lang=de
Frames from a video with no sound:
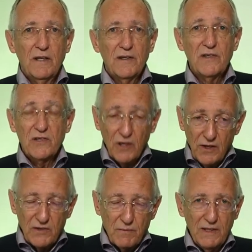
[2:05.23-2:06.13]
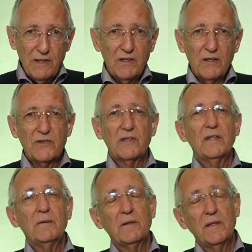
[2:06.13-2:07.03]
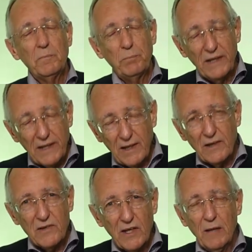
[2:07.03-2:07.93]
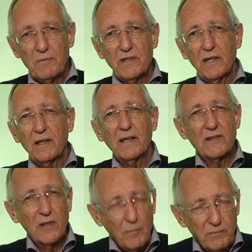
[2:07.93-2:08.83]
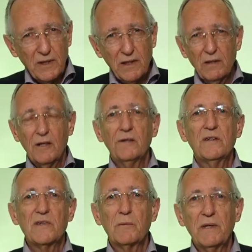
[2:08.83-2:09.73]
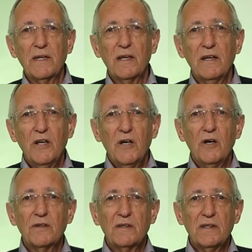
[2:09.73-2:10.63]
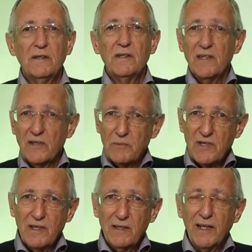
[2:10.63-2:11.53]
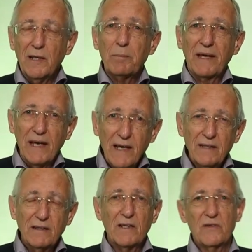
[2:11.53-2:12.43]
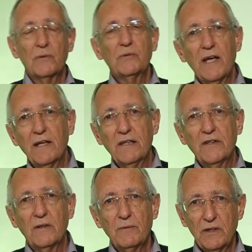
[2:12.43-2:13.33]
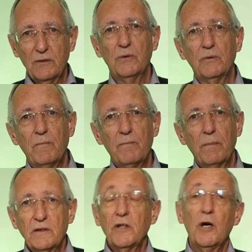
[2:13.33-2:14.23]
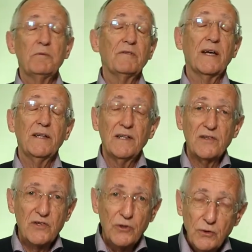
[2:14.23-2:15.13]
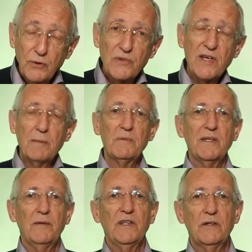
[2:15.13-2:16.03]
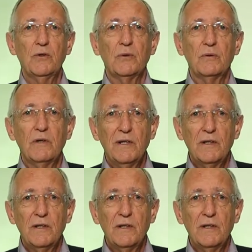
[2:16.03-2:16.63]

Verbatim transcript: Es ist ganz wichtig, also die, die Beere selbst, der gesamte Inhalt dieser Beere hat in diesem Sinn eine breite gesundheitliche Wirkung. Dann haben wir eine entzündungshemmende Wirkung.